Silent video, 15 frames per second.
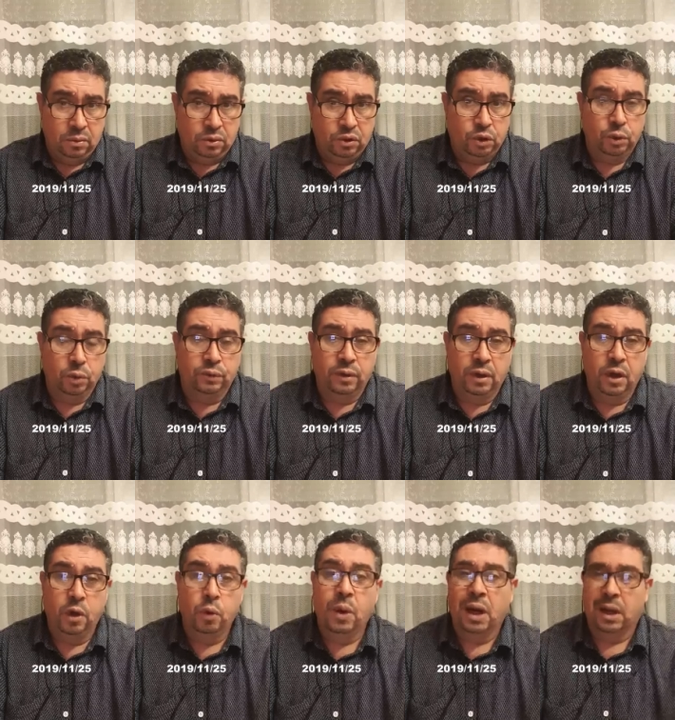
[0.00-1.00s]
تشوف
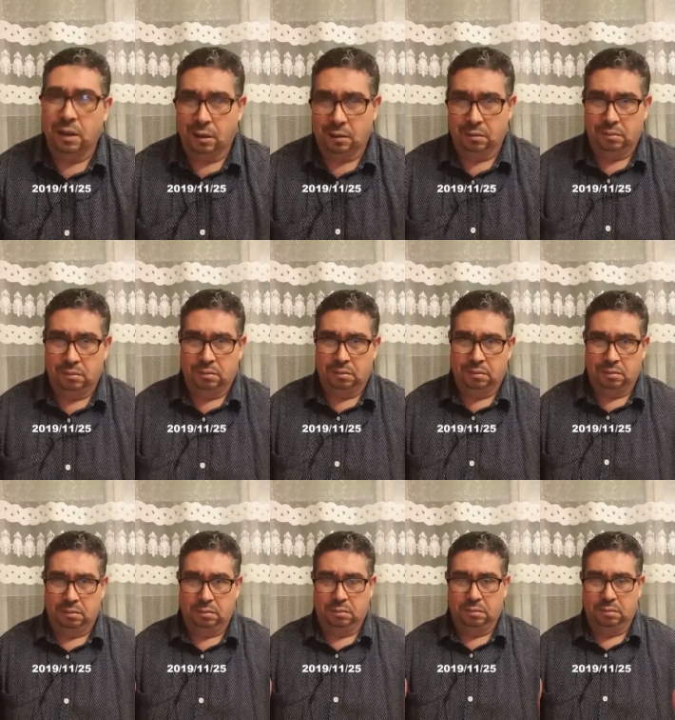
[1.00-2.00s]
الواقع
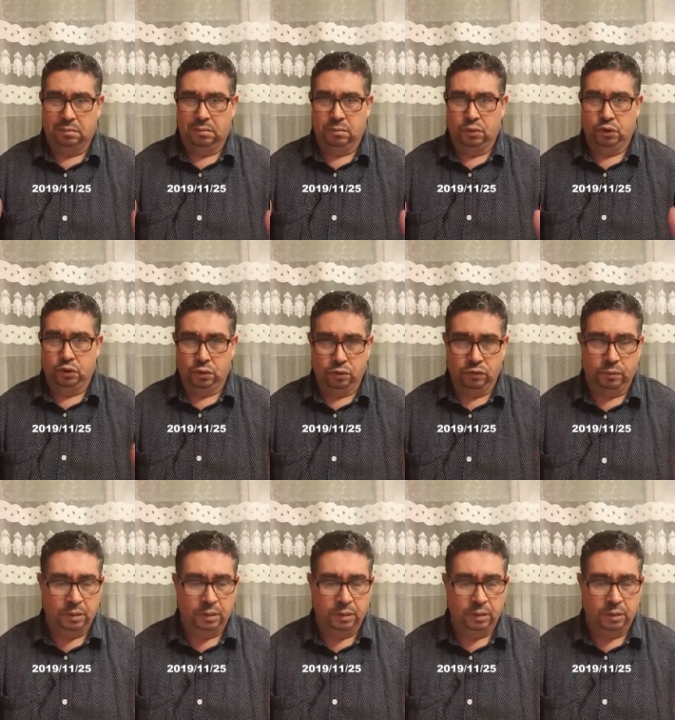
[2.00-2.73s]
تشوف